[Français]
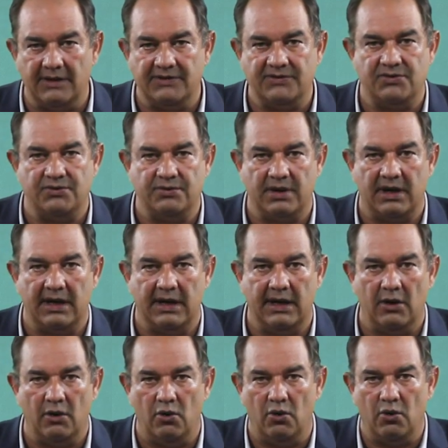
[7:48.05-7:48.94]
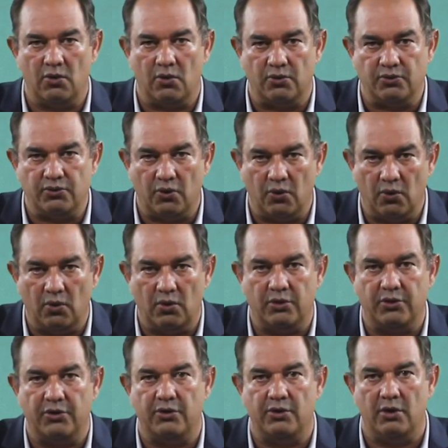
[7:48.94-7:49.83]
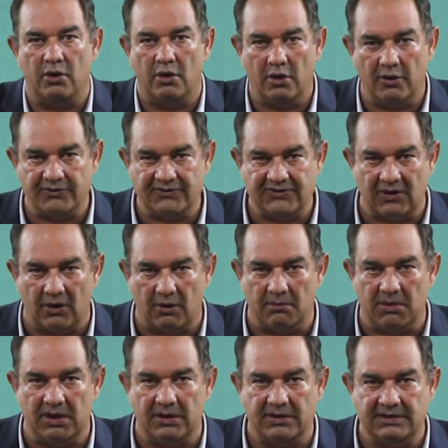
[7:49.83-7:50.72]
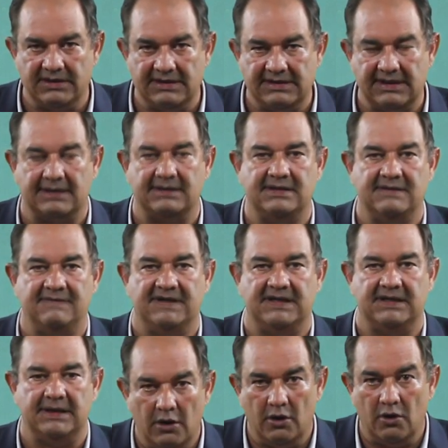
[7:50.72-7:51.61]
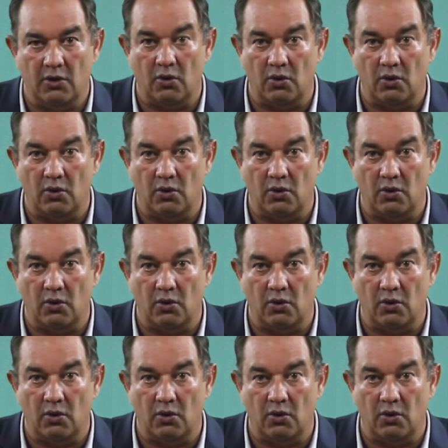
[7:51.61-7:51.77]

assurer le contrôle de l'ensemble des activités.